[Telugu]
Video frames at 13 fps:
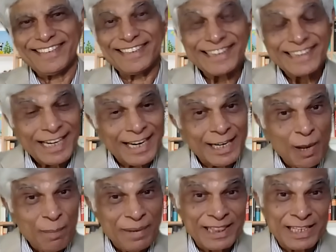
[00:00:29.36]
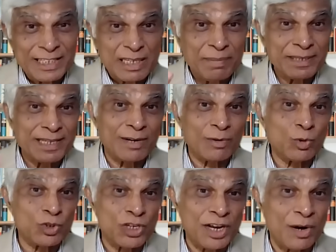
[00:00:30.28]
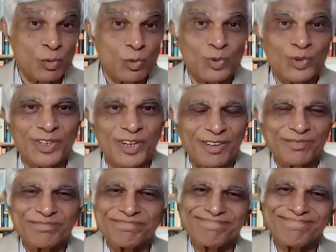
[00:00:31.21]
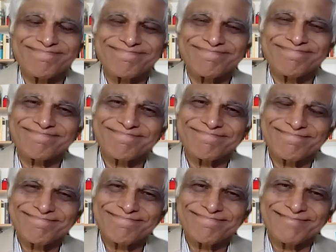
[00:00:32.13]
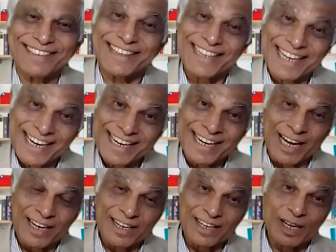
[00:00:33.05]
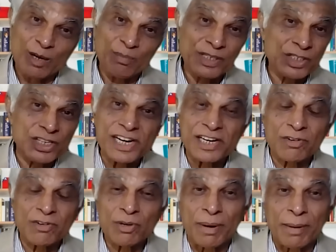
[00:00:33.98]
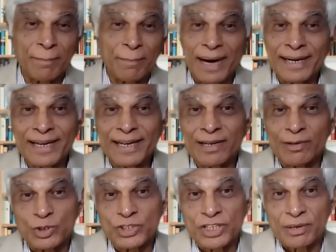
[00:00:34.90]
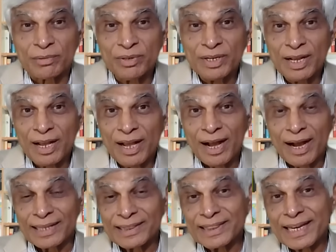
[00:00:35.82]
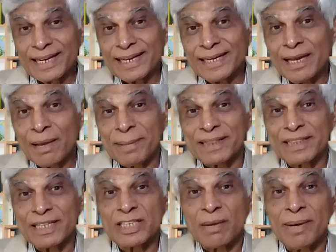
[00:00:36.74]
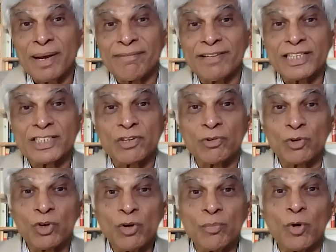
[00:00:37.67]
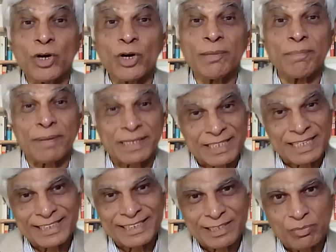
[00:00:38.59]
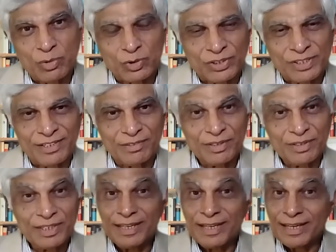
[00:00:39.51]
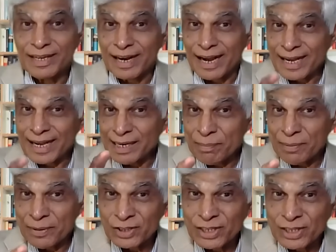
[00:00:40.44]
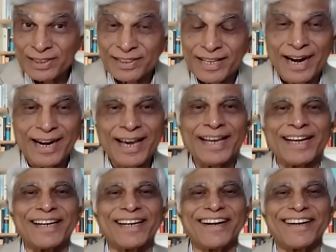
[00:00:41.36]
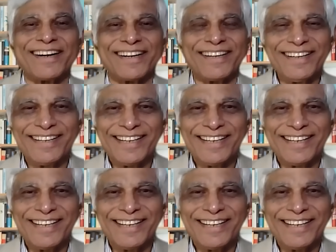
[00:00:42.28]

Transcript: ఇంతకన్నా పెద్ద సభ జరగవచ్చు అని అనుకుంటున్నారు ఇంతకన్నా ఎల్బీ స్టేడియంలో బ్రహ్మాండంగా వచ్చారు అంతకన్నా పెద్ద సమావేశంలో మోడీ ప్రసంగించబోతున్నాడు కాకపోతే తేడా ఏంటంటే